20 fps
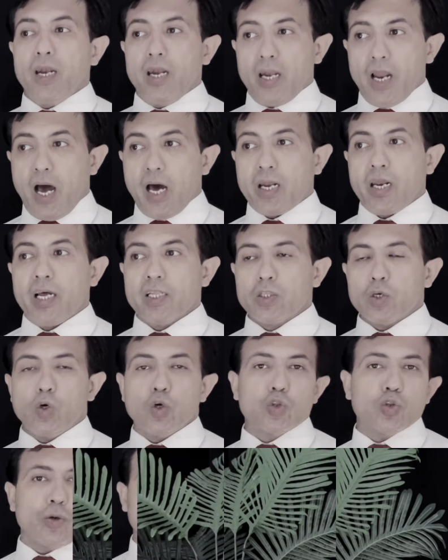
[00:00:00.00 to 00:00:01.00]
लानत
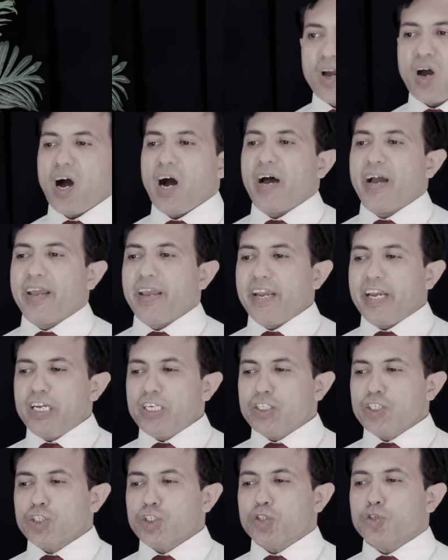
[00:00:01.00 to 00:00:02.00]
हो तुम पर आई
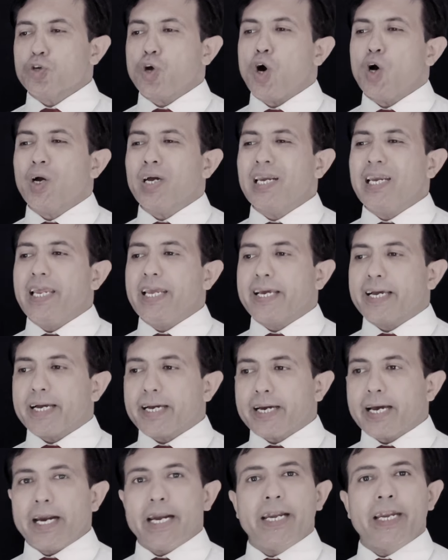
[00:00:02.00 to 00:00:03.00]
स्ट्रांगली
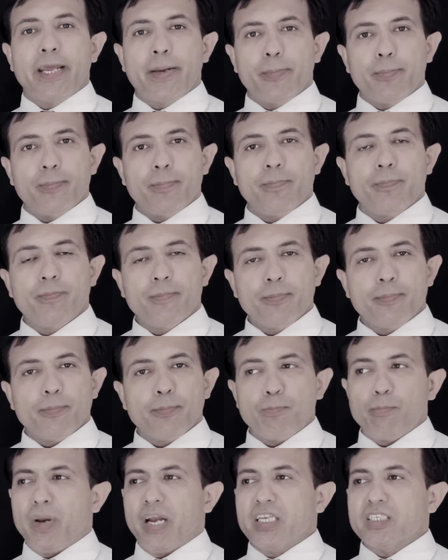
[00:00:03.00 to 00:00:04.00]
कंडेम
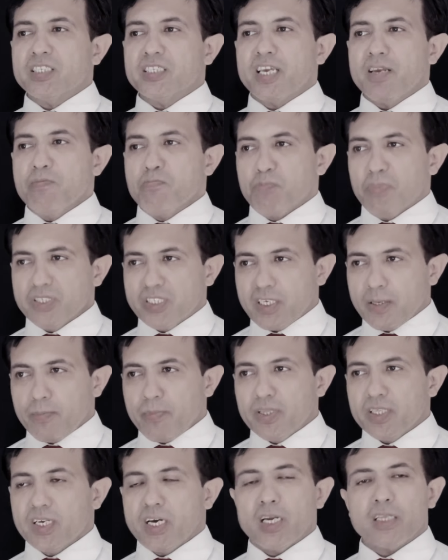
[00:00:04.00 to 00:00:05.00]
मैं इसकी
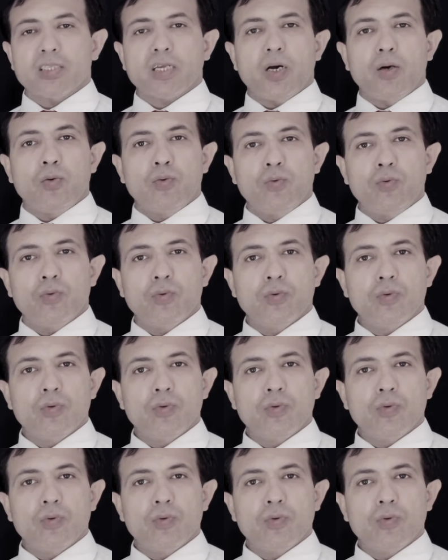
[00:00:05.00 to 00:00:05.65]
मजम्मत करता हूं